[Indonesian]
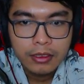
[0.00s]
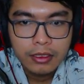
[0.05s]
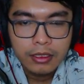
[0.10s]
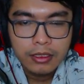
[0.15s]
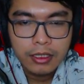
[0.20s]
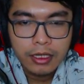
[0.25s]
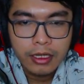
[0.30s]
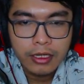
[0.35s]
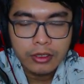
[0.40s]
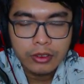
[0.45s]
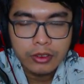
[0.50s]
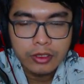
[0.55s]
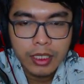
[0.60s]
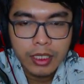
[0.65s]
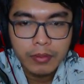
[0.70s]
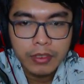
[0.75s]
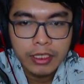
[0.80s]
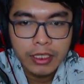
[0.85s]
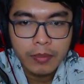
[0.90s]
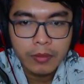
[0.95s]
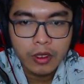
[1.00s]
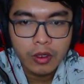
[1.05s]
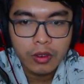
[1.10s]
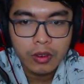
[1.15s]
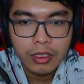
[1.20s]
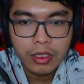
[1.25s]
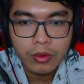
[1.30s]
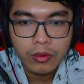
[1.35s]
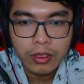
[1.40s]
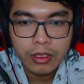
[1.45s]
kita harus diam-diam
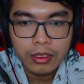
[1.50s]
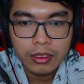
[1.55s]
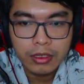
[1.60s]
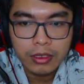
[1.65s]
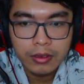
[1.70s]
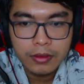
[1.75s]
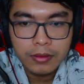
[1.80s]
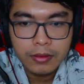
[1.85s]
kawan-kawan